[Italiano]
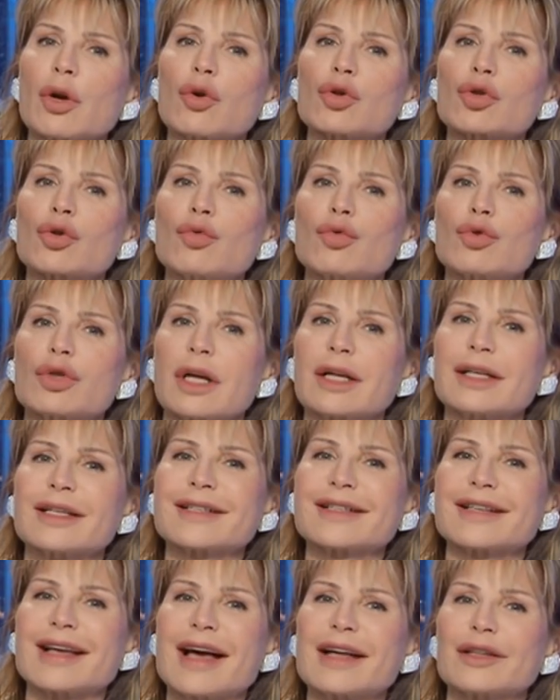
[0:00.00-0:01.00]
scusa
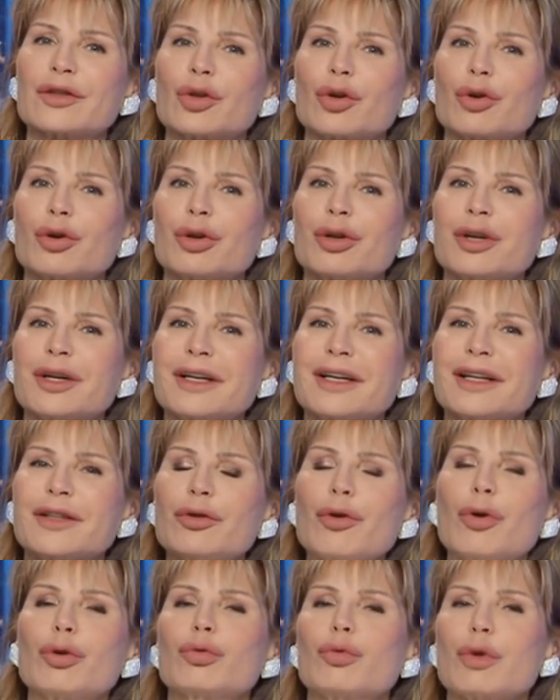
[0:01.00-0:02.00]
Alessandro
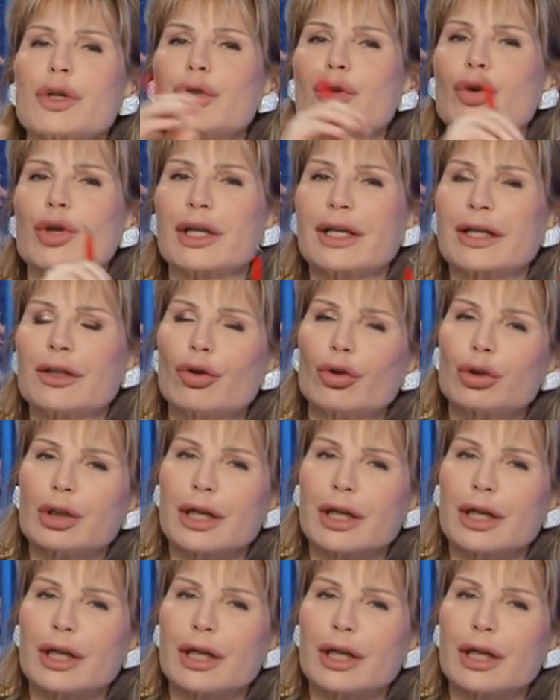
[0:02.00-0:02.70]
non, non, so, questo, non, il eh,